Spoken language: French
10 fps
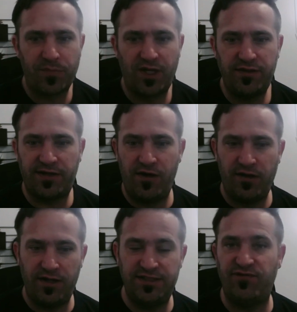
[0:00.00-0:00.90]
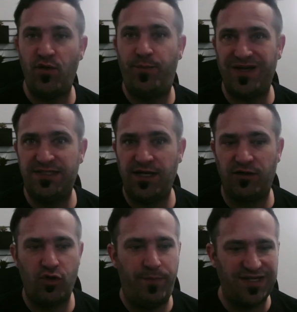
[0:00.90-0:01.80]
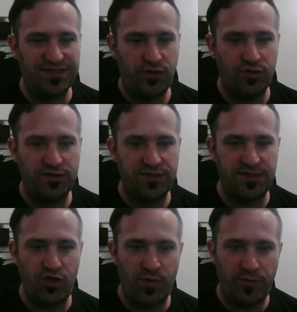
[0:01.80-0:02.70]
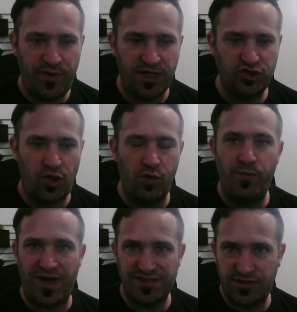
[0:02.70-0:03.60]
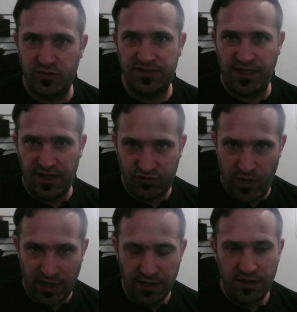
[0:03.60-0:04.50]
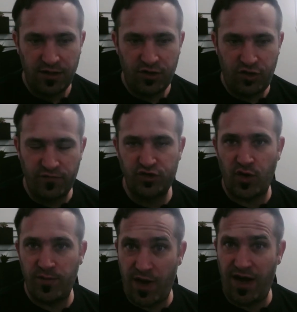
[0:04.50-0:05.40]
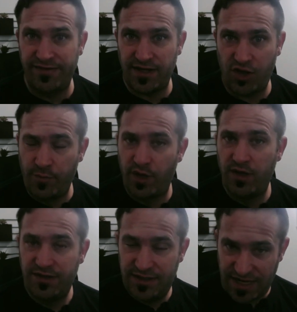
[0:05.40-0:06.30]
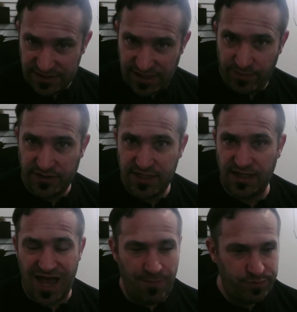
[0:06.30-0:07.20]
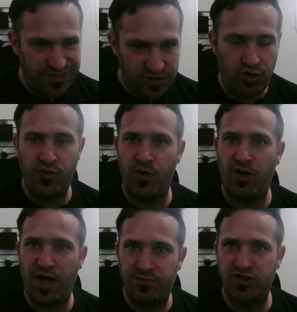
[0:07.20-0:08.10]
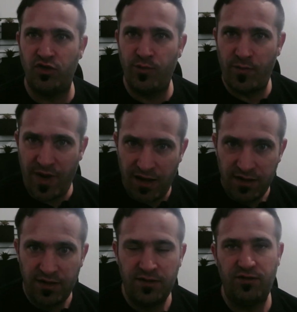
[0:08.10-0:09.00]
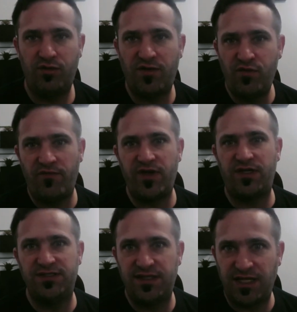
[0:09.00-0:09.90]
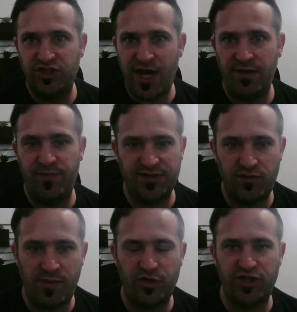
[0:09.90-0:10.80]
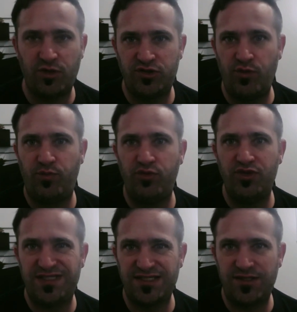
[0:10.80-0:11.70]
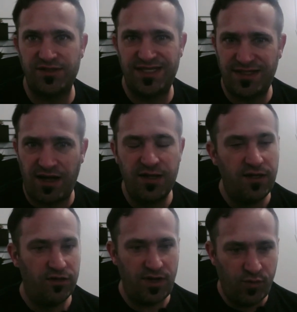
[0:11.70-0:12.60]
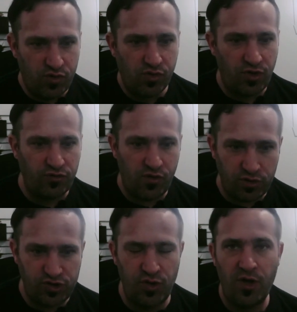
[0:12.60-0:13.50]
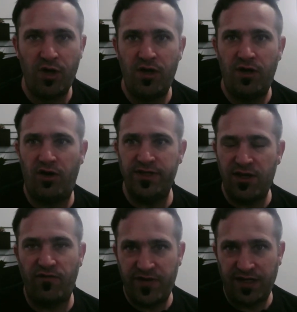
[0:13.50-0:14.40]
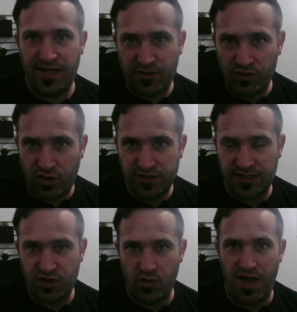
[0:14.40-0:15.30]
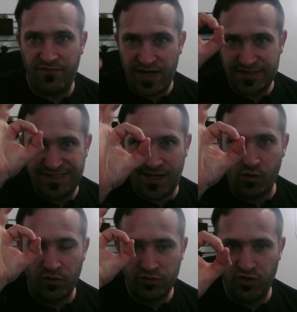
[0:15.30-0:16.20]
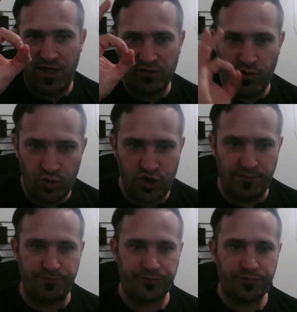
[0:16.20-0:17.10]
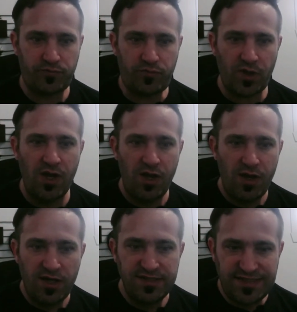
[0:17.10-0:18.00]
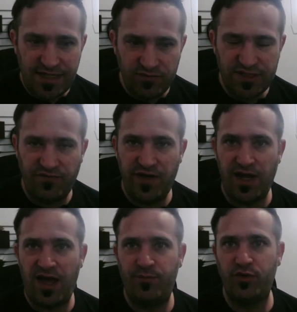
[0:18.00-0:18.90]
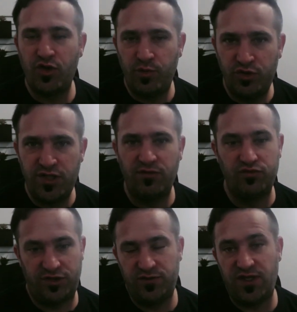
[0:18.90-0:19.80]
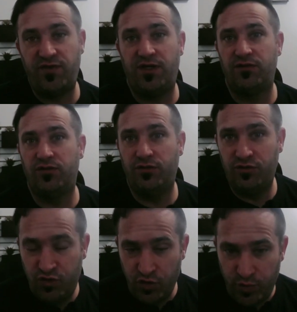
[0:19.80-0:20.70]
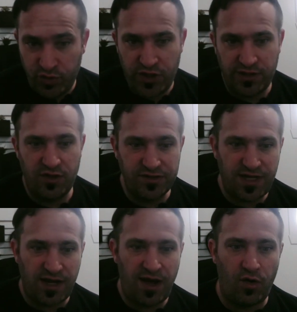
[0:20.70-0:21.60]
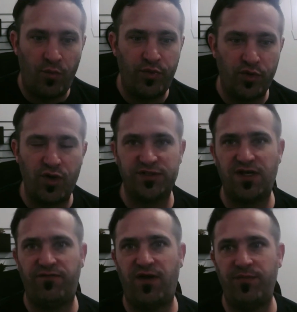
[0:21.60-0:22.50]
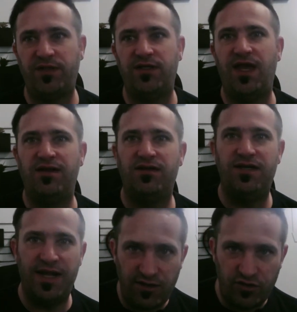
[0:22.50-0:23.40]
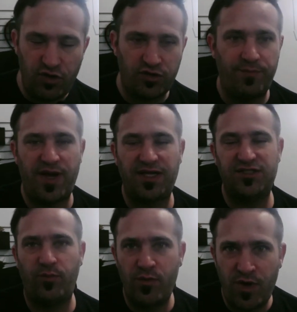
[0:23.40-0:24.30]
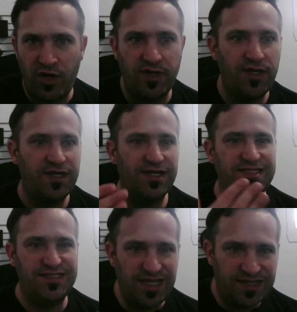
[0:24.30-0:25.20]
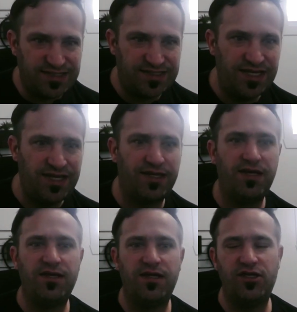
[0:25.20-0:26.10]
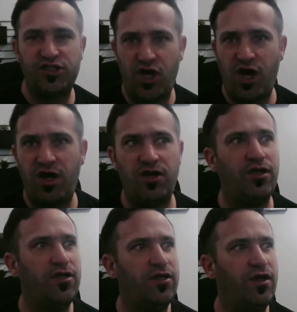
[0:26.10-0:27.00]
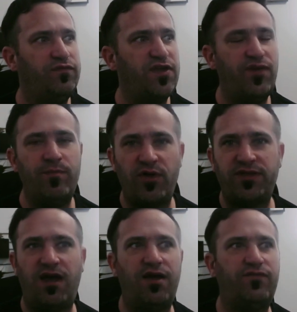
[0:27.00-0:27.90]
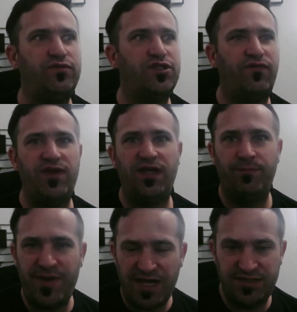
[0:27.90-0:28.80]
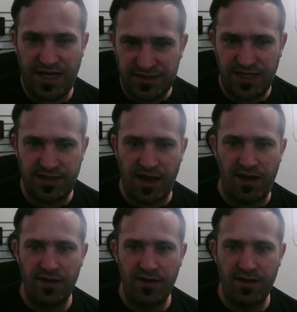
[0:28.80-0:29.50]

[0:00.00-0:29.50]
D'accord Et ça ne veut pas dire que parce que ça ne demande pas d'argent ou parce que c'est gratuit, que vous n'aurez pas un airdrop très sympathique. Absolument, absolument pas. On l'a vu avec Zeta Chain. Personnellement, j'ai reçu plus de 500 Zeta. Il y en a beaucoup qui en ont reçu en ayant fait quelques transactions avec 0 dollars de budget. Si vous avez un peu de budget ou si vous avez du budget, dans ce cas-là, on peut commencer à farmer des layers 2, comme par exemple mode ZK casting euh, Scroll, euh, vous avez Manta, vous avez Base, etc.